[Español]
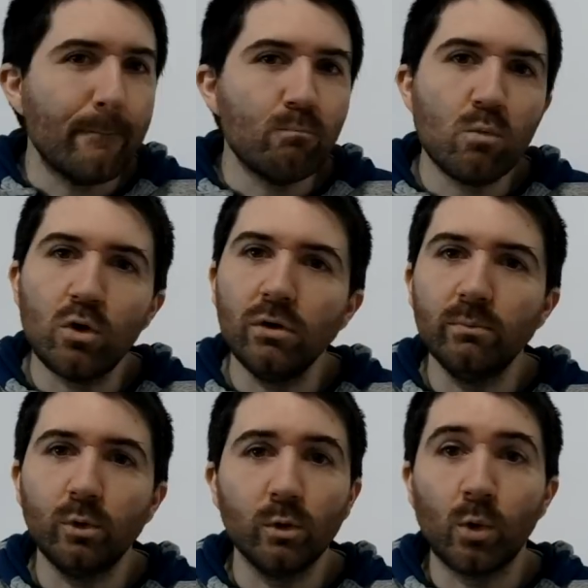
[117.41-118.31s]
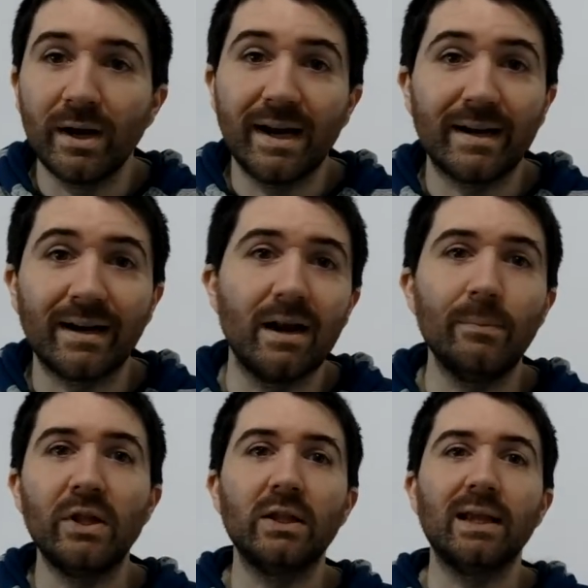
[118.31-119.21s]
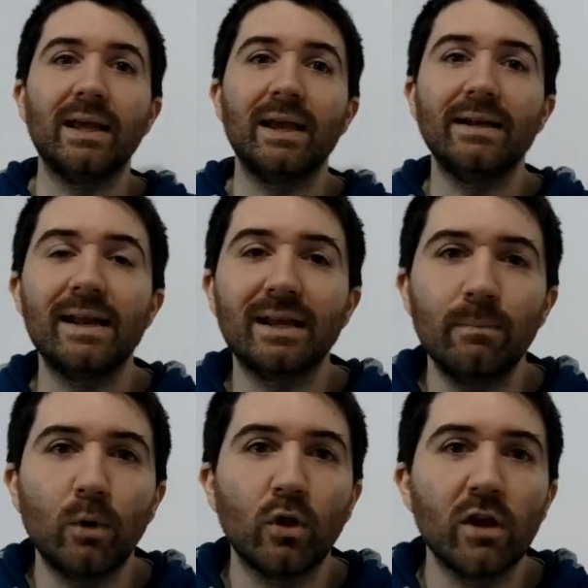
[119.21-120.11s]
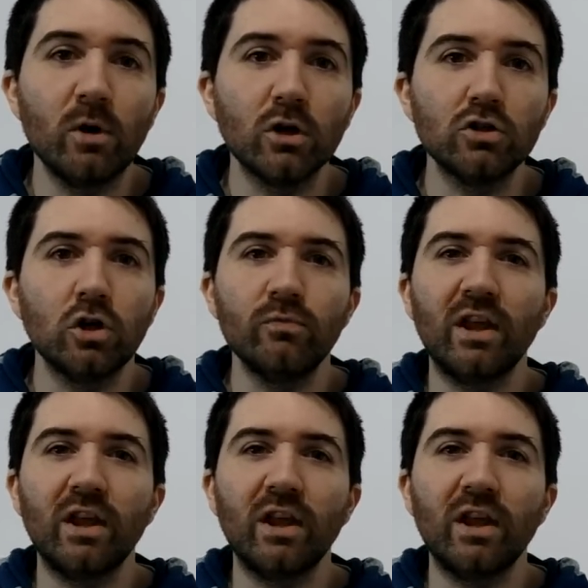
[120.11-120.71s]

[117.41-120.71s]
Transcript: muy muy buena realmente en el equipo de Boston.